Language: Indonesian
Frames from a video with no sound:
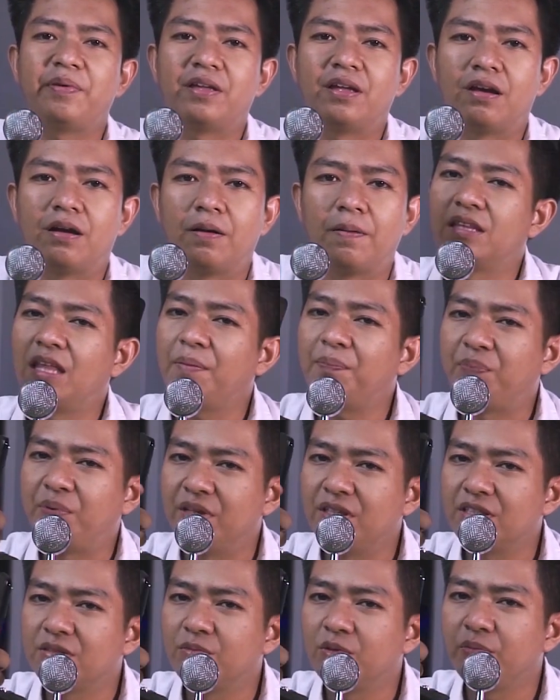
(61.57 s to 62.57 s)
HP-nya.
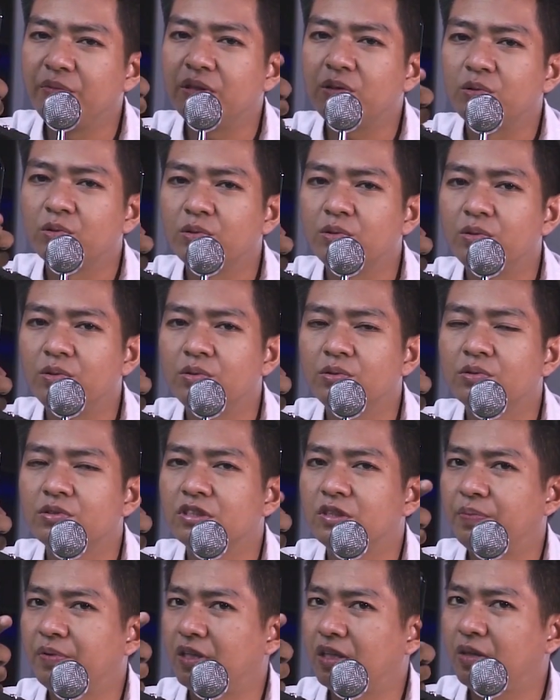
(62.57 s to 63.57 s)
Tapi sebelum itu,
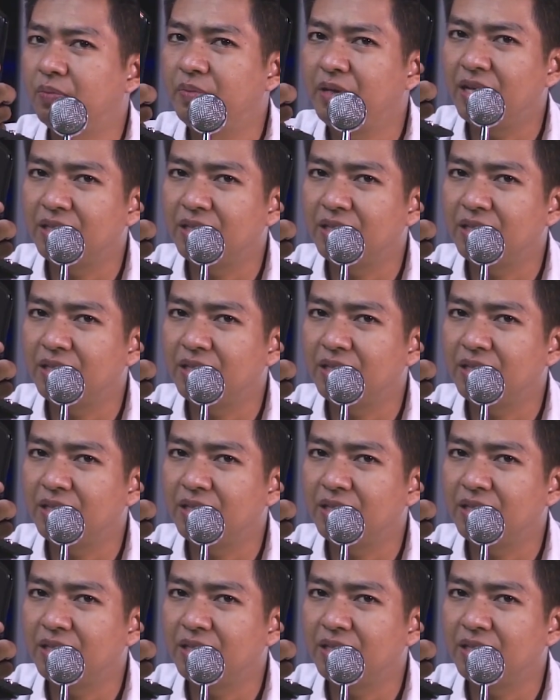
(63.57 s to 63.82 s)
seperti